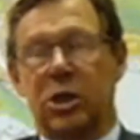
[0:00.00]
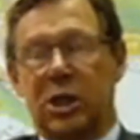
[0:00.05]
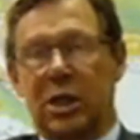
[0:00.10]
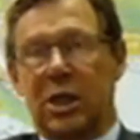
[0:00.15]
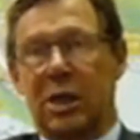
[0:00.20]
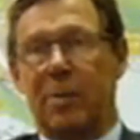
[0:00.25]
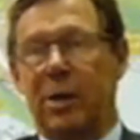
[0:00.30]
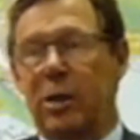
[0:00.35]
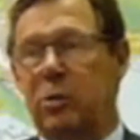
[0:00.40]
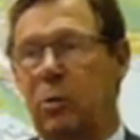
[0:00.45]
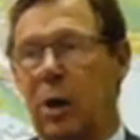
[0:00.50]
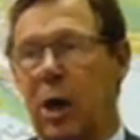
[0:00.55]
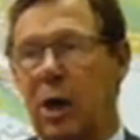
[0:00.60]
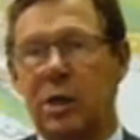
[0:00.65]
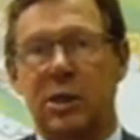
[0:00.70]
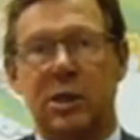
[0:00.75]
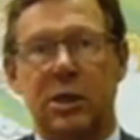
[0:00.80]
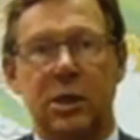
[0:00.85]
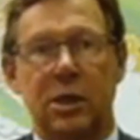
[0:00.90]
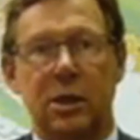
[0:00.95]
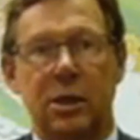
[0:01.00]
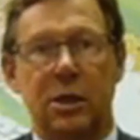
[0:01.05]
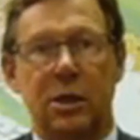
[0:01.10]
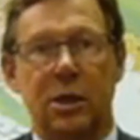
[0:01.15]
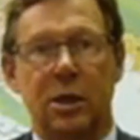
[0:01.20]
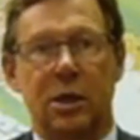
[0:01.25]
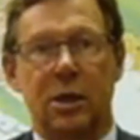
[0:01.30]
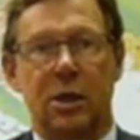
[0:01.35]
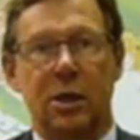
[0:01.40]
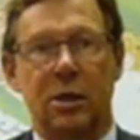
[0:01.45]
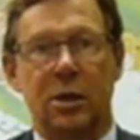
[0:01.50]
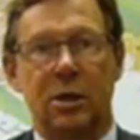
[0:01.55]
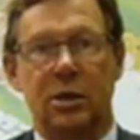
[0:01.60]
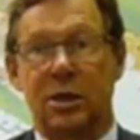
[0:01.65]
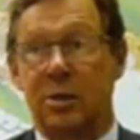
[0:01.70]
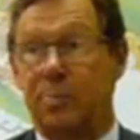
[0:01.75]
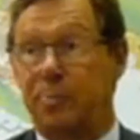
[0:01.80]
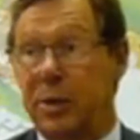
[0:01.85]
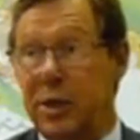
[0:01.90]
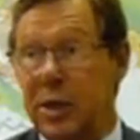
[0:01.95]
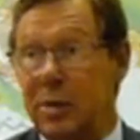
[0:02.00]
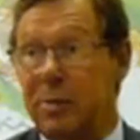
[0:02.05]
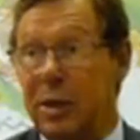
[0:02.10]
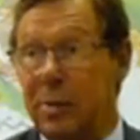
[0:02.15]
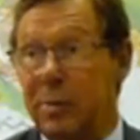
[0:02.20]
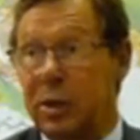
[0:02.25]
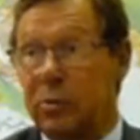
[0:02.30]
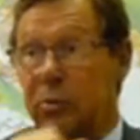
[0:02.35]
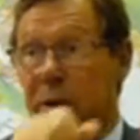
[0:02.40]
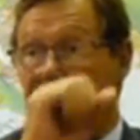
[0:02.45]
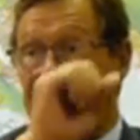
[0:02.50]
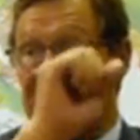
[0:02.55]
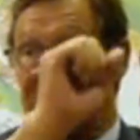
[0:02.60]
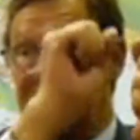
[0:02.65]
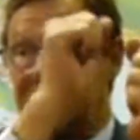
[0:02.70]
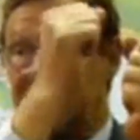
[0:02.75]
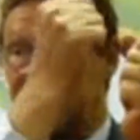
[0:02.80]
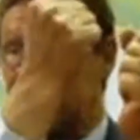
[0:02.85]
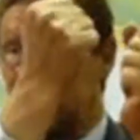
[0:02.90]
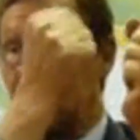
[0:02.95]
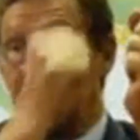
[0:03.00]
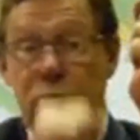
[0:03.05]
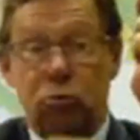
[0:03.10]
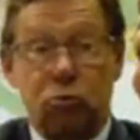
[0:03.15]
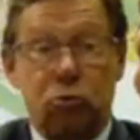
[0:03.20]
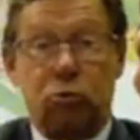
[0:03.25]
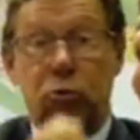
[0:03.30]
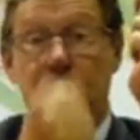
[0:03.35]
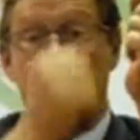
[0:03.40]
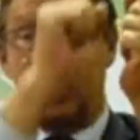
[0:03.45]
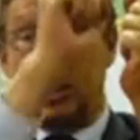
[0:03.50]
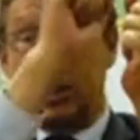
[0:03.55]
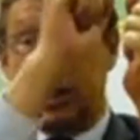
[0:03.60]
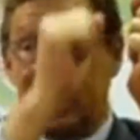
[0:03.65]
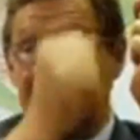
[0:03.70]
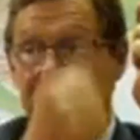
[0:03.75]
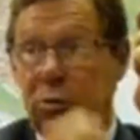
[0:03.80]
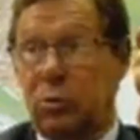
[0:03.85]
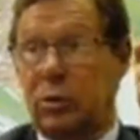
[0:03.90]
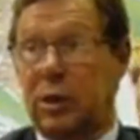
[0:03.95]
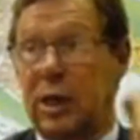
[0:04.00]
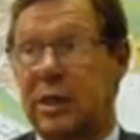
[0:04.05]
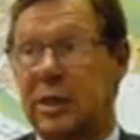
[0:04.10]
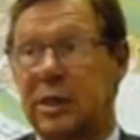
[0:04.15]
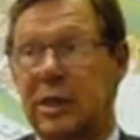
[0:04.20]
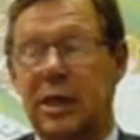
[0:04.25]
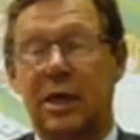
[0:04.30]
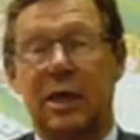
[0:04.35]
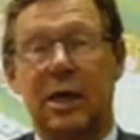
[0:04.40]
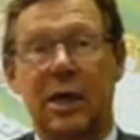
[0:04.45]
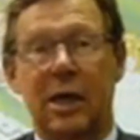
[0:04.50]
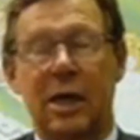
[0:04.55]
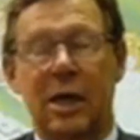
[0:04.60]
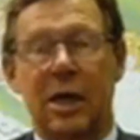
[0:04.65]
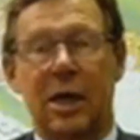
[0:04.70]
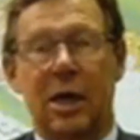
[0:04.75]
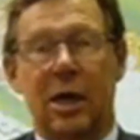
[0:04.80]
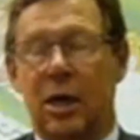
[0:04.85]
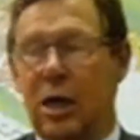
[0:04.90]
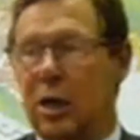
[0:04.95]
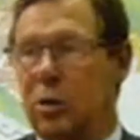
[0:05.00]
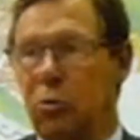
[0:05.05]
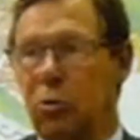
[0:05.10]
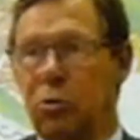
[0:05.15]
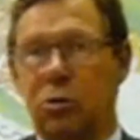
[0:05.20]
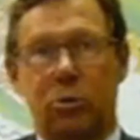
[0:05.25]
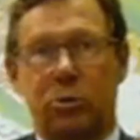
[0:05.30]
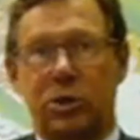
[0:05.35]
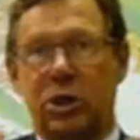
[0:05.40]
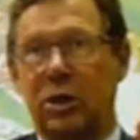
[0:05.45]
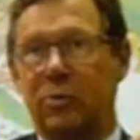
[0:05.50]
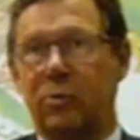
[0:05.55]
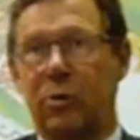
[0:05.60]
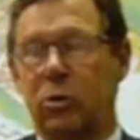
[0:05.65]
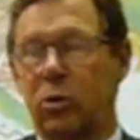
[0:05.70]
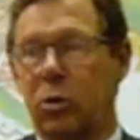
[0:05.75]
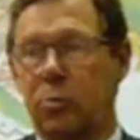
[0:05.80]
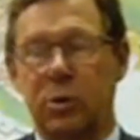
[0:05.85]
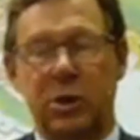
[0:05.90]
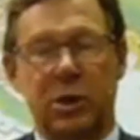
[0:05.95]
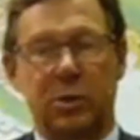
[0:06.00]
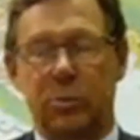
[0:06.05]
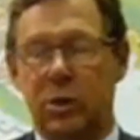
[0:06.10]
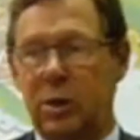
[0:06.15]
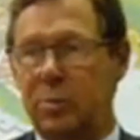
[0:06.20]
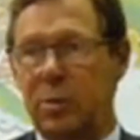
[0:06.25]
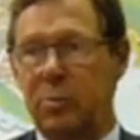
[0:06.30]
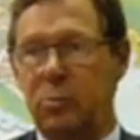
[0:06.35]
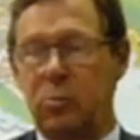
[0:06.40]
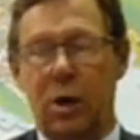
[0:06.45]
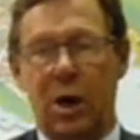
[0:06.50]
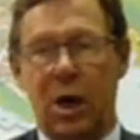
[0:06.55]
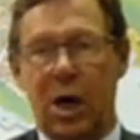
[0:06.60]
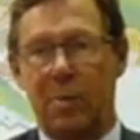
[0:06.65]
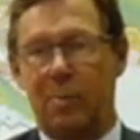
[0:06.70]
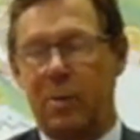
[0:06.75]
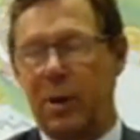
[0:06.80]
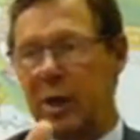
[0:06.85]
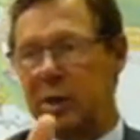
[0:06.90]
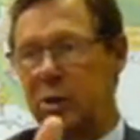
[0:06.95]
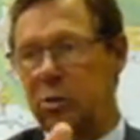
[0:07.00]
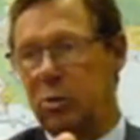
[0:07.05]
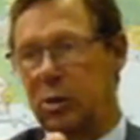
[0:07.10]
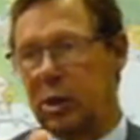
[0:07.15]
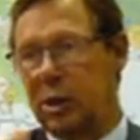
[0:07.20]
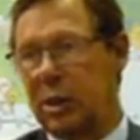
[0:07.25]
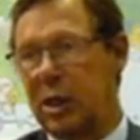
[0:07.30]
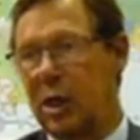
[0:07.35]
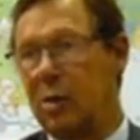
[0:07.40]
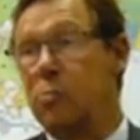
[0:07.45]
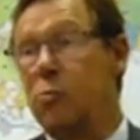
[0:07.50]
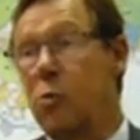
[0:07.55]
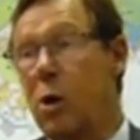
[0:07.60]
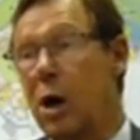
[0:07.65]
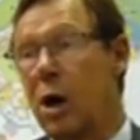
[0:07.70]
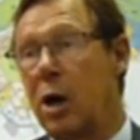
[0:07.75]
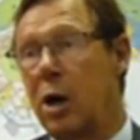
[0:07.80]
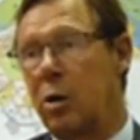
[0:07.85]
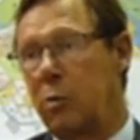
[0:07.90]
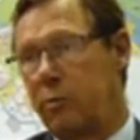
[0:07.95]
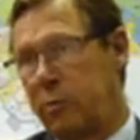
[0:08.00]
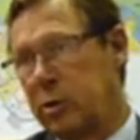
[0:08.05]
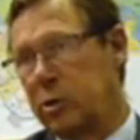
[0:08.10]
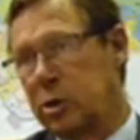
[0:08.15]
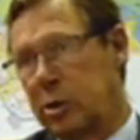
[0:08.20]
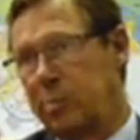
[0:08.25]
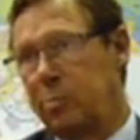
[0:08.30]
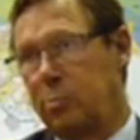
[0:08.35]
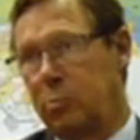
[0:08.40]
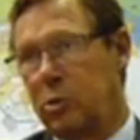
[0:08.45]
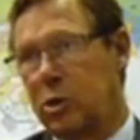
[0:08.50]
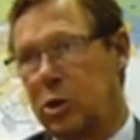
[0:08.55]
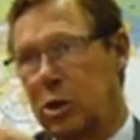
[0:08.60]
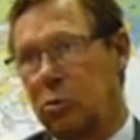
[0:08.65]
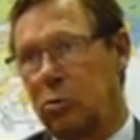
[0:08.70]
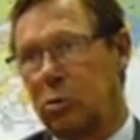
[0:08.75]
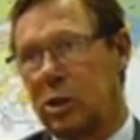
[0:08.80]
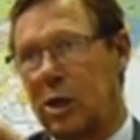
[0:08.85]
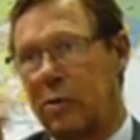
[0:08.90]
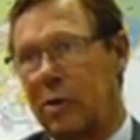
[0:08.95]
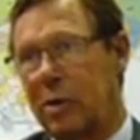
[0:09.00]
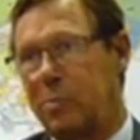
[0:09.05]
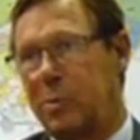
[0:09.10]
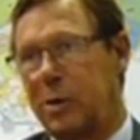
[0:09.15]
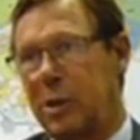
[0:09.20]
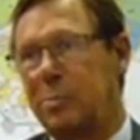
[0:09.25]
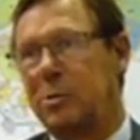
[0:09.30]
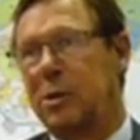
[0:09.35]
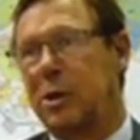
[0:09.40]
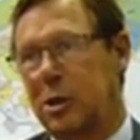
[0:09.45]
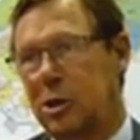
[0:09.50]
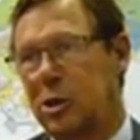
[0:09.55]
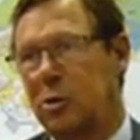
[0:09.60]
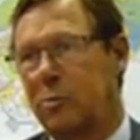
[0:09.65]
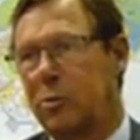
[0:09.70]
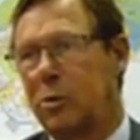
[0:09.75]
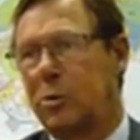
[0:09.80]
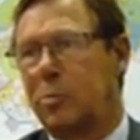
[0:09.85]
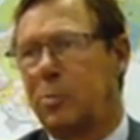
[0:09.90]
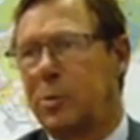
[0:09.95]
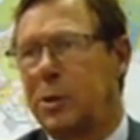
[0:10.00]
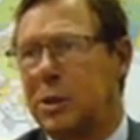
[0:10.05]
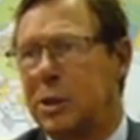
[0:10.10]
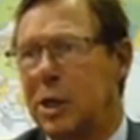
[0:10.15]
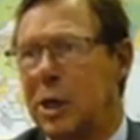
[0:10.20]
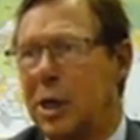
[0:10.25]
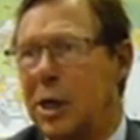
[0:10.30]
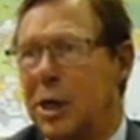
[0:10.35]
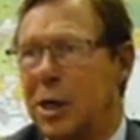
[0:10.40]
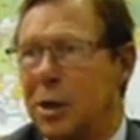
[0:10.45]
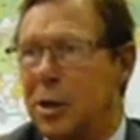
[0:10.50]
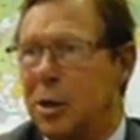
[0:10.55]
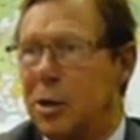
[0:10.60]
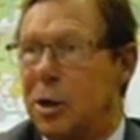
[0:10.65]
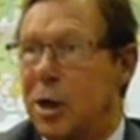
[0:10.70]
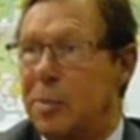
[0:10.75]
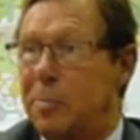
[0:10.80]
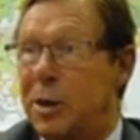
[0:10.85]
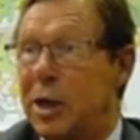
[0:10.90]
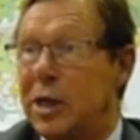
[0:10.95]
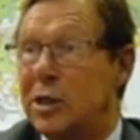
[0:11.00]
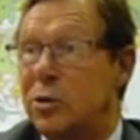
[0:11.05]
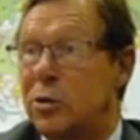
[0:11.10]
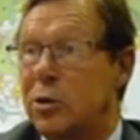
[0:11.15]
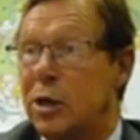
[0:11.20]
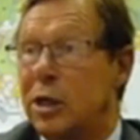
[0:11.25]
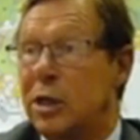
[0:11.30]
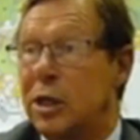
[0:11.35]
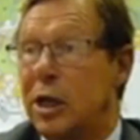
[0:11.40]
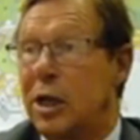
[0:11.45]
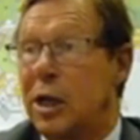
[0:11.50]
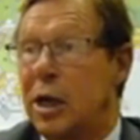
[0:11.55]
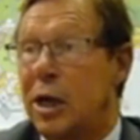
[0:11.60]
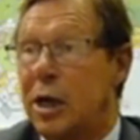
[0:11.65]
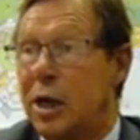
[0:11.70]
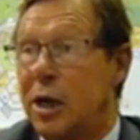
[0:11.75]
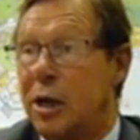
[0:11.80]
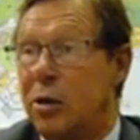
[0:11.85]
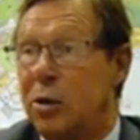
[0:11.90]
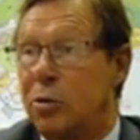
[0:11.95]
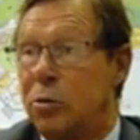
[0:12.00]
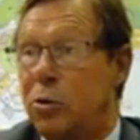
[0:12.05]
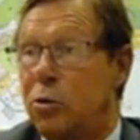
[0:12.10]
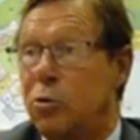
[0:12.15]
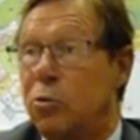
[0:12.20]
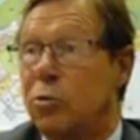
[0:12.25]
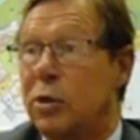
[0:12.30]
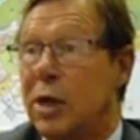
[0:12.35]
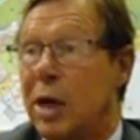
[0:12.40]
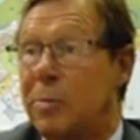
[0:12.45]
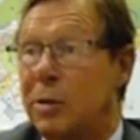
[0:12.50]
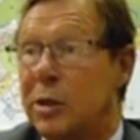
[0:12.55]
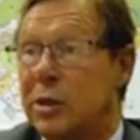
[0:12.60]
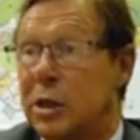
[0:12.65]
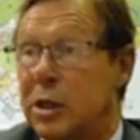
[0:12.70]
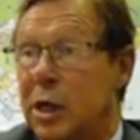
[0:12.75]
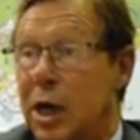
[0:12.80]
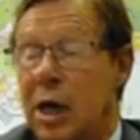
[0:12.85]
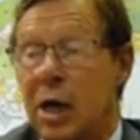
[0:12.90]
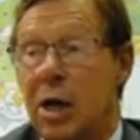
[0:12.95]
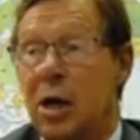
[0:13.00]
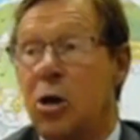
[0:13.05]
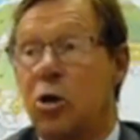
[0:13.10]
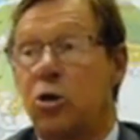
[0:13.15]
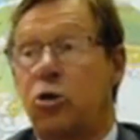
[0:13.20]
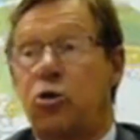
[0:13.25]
Moi, j'ai un abattoir ici. C'est pénible l'abattoir, c'est des mecs au couteau avec un truc d'acier. Et donc le chef d'entreprise, il me dit, mais moi, à part la secrétaire, moi, enfin, moi j'ai un autre travail pénible, c'est d'être chef d'entreprise, euh, à part la secrétaire, le comptable, etc.,